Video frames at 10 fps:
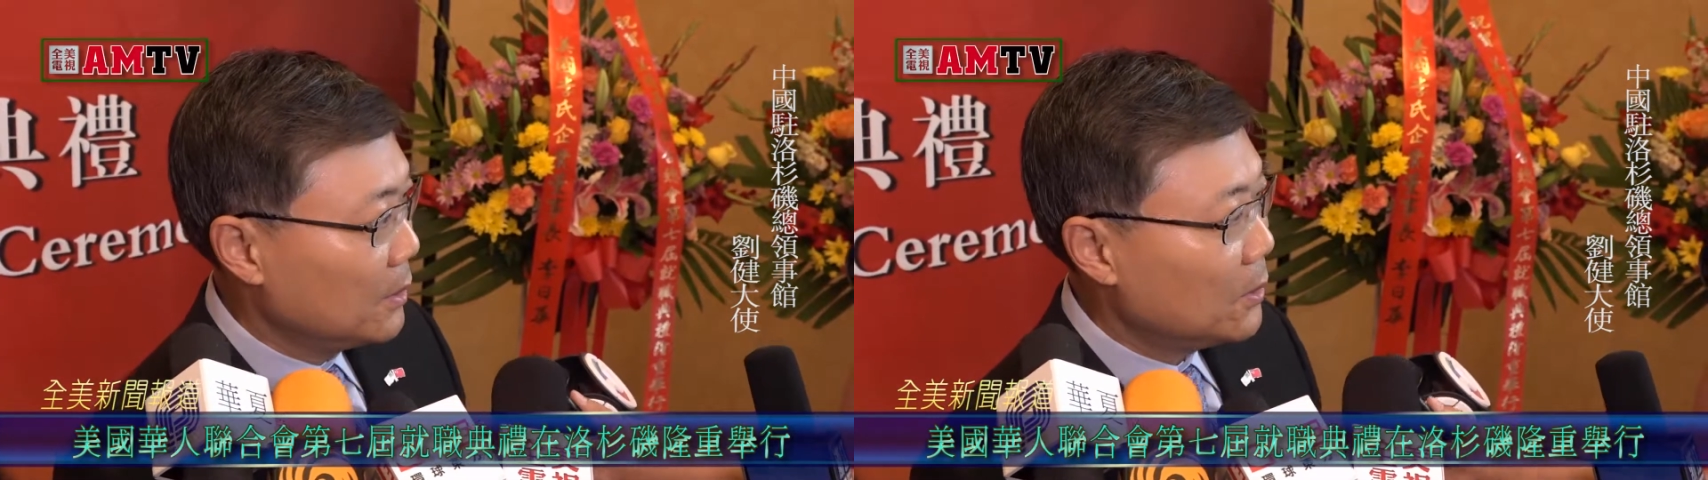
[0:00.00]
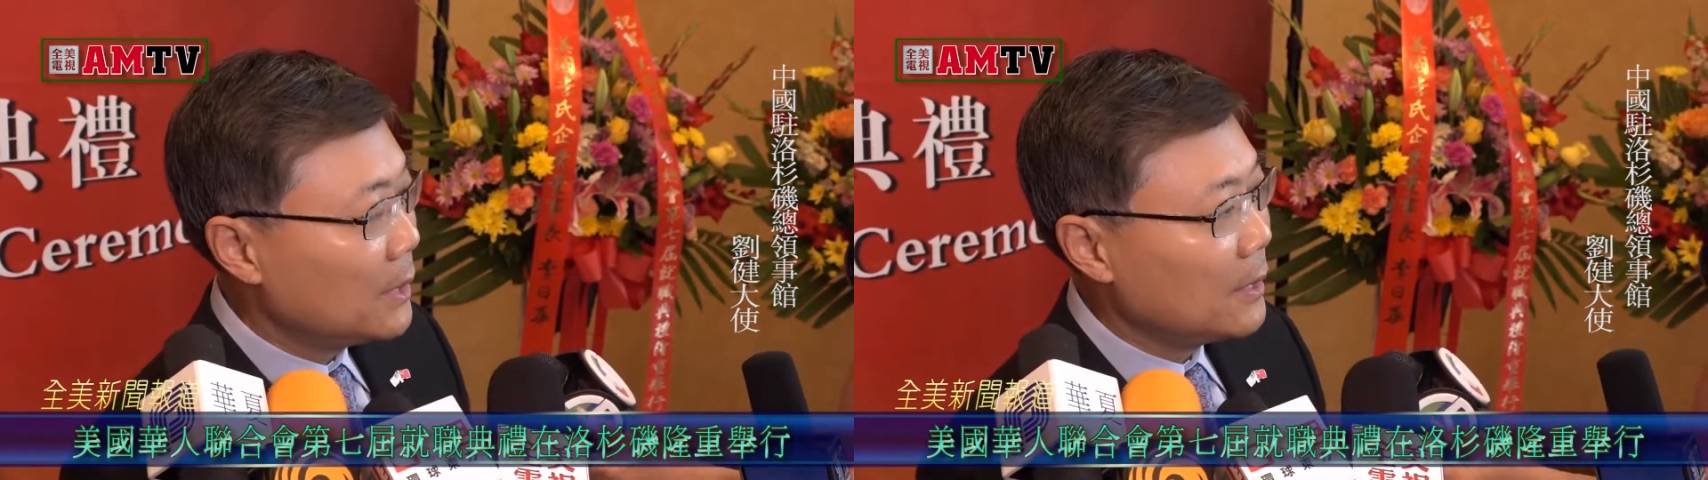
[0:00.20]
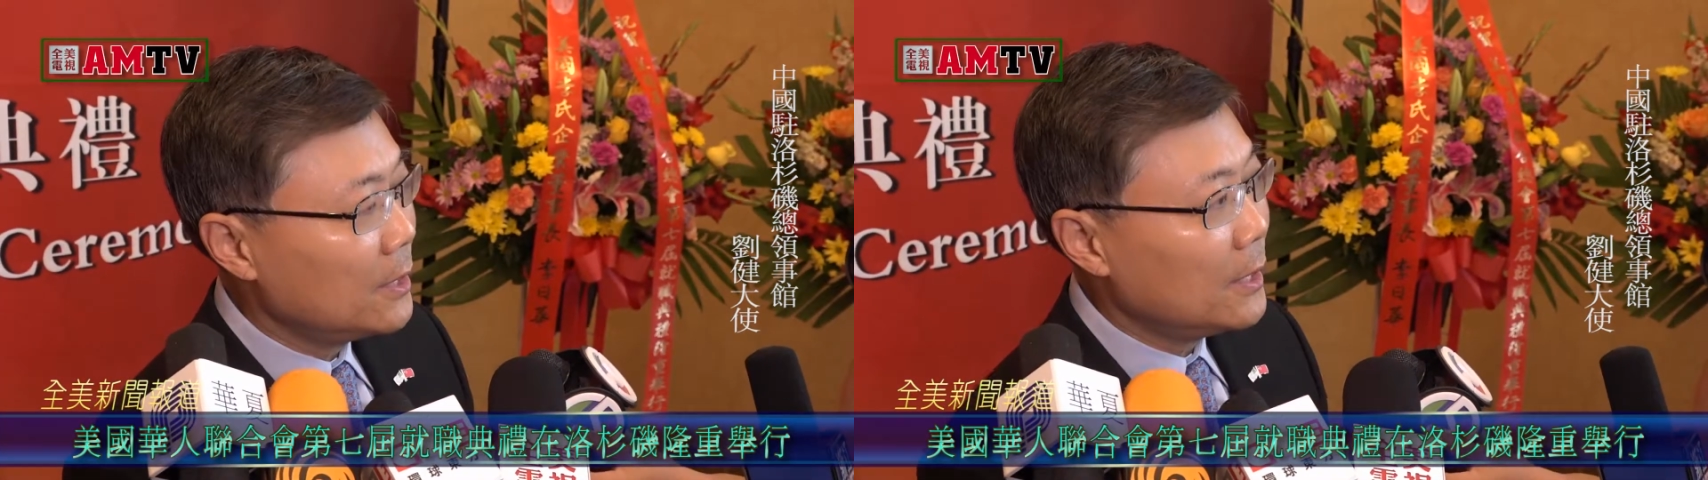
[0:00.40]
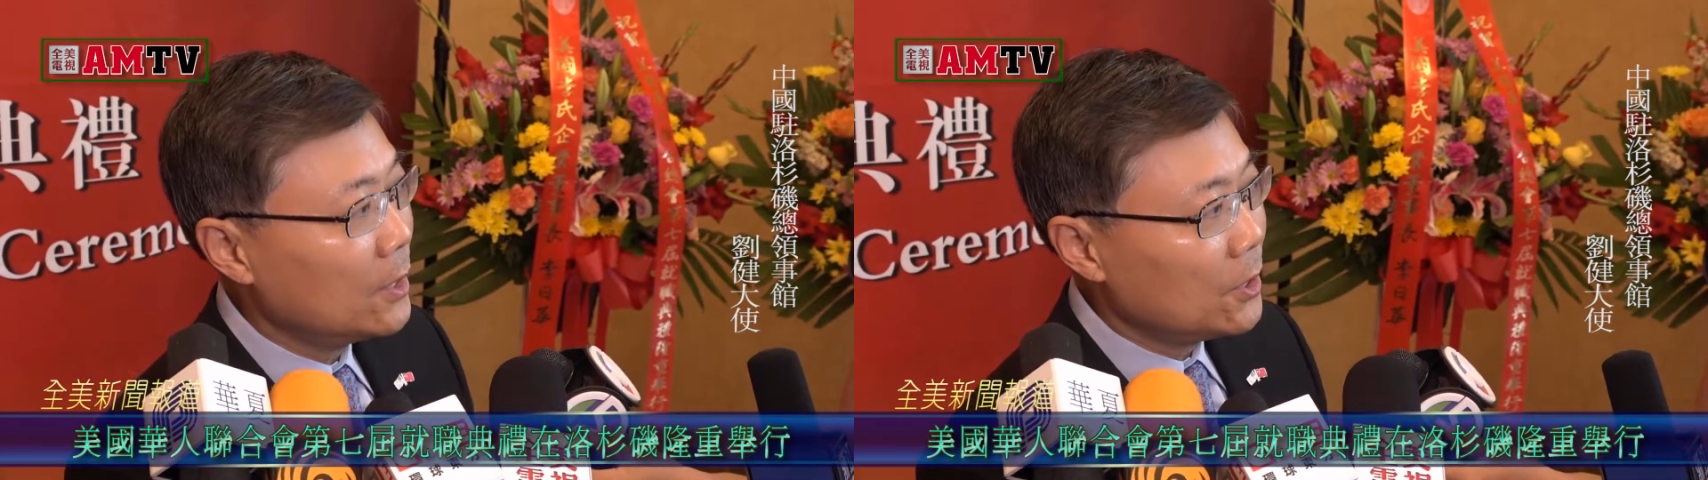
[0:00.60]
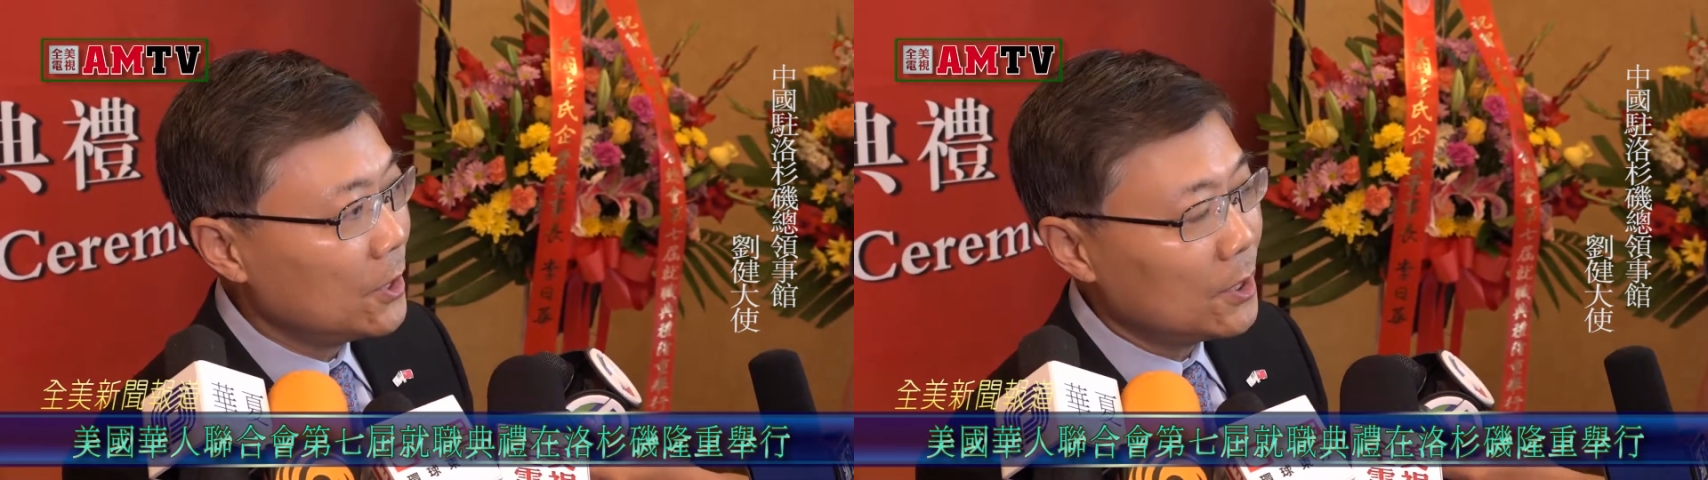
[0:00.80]
我想现在
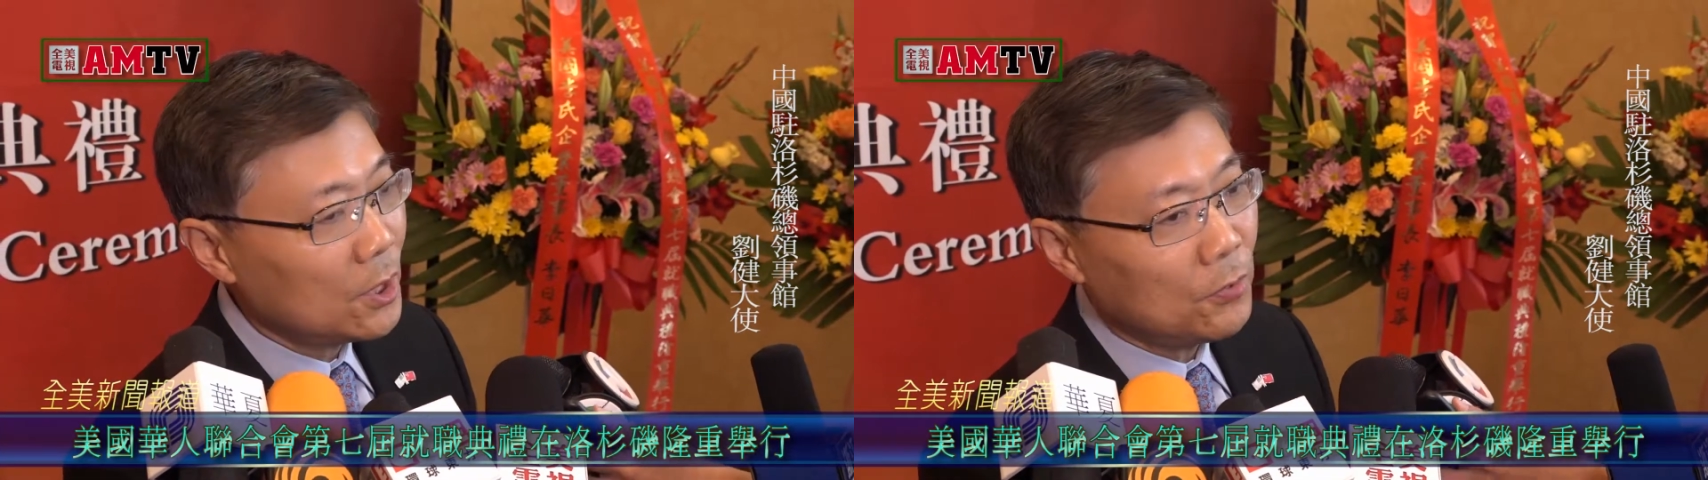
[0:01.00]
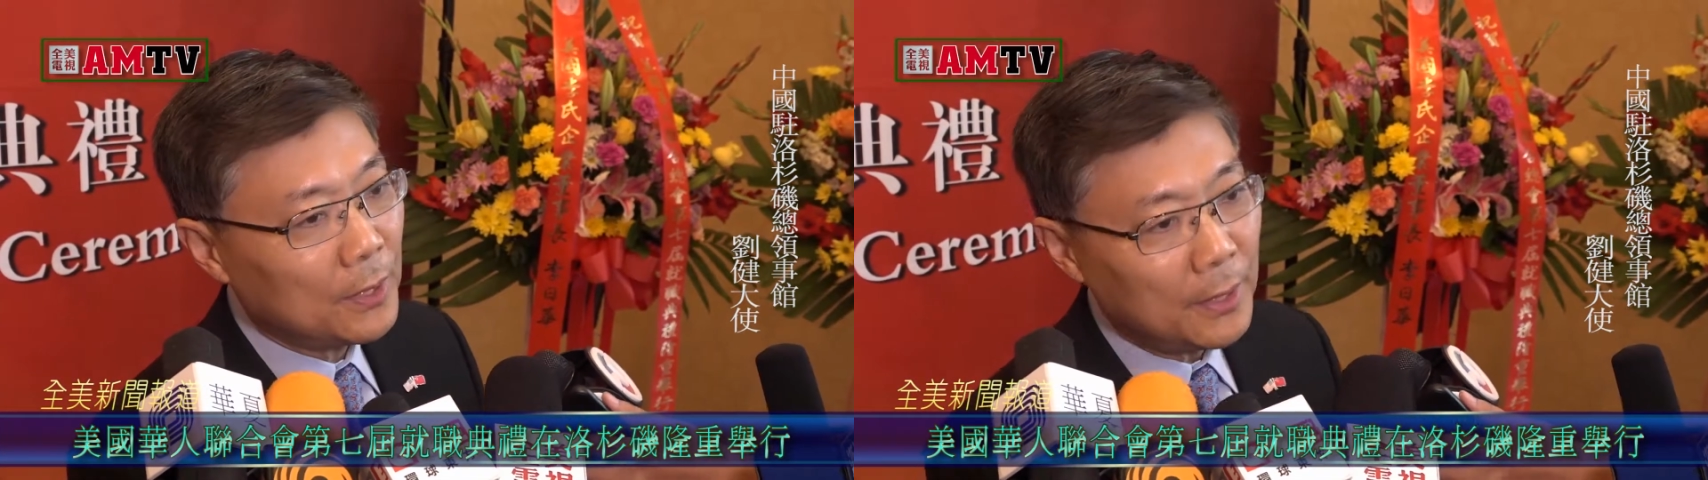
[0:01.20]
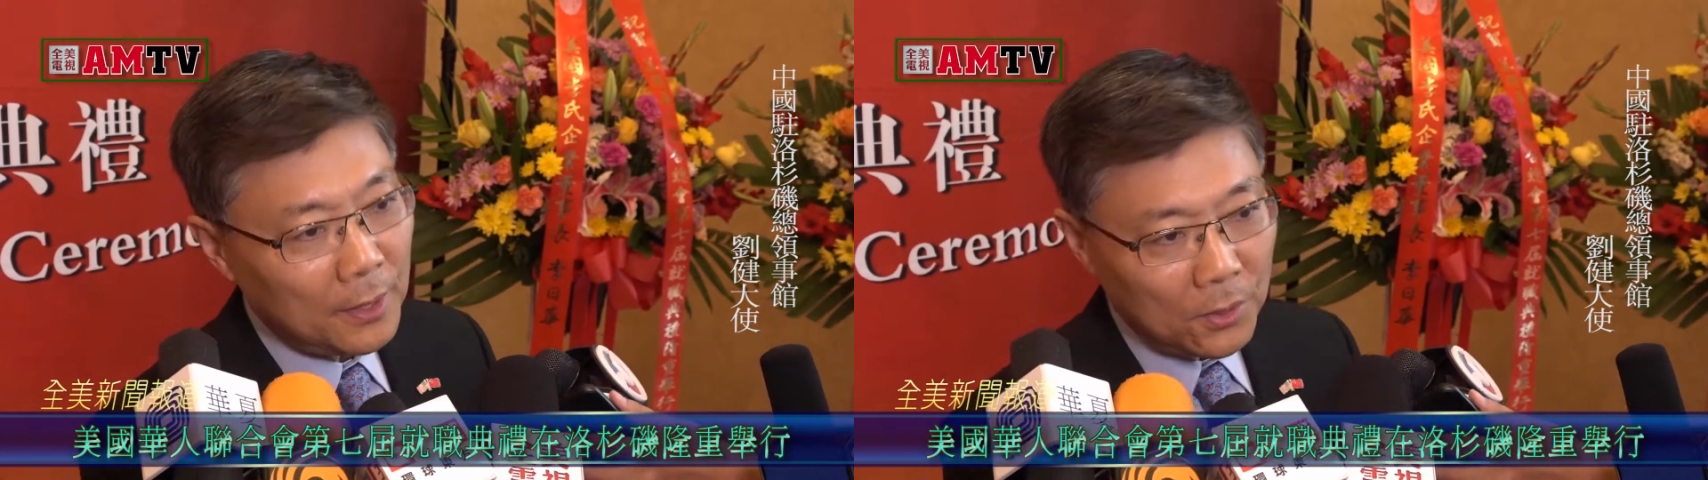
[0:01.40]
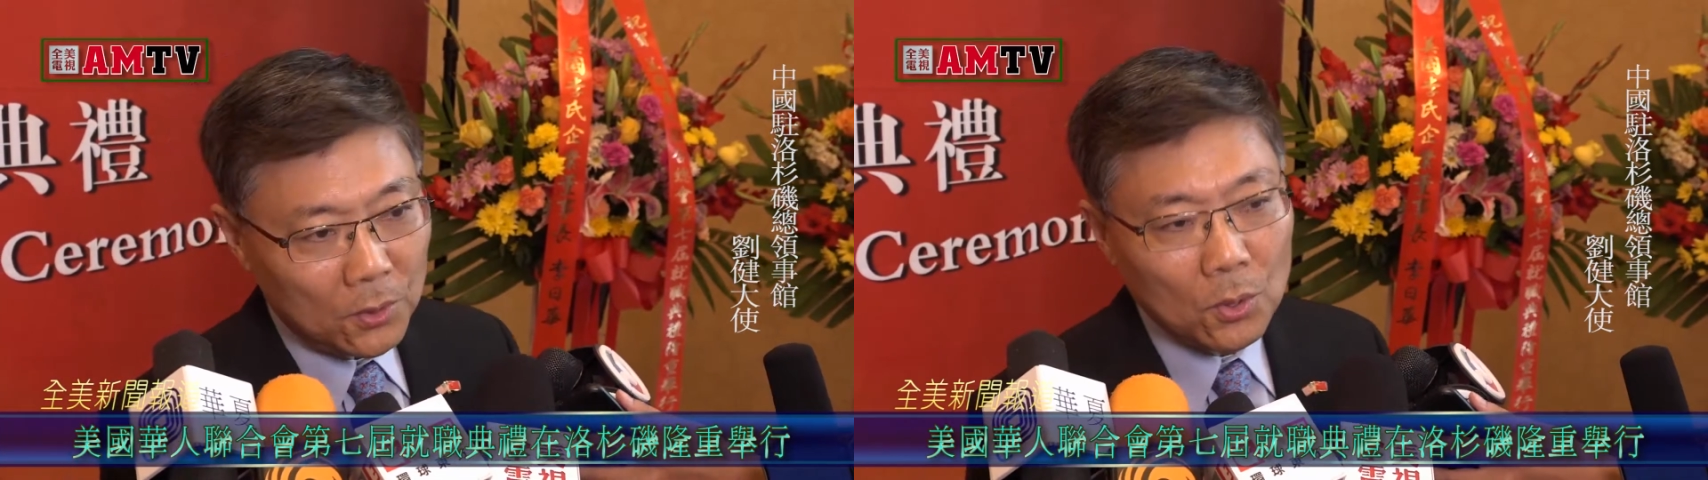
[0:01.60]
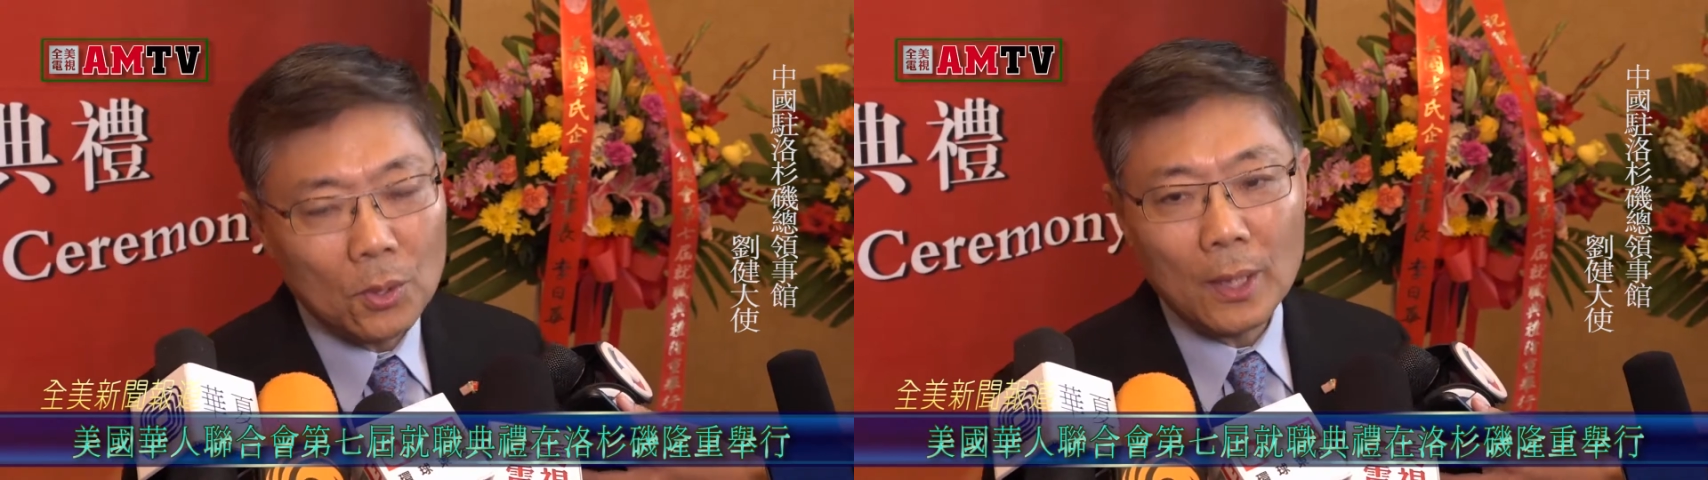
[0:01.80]
这个形势发展很
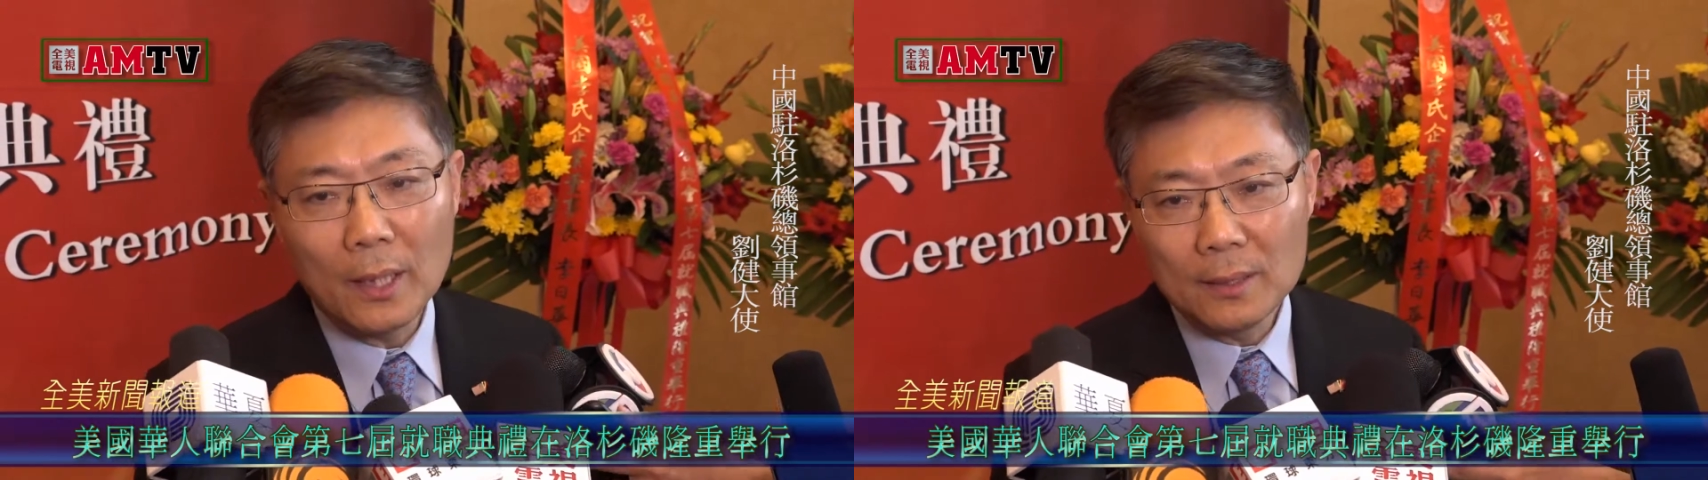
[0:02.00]
快，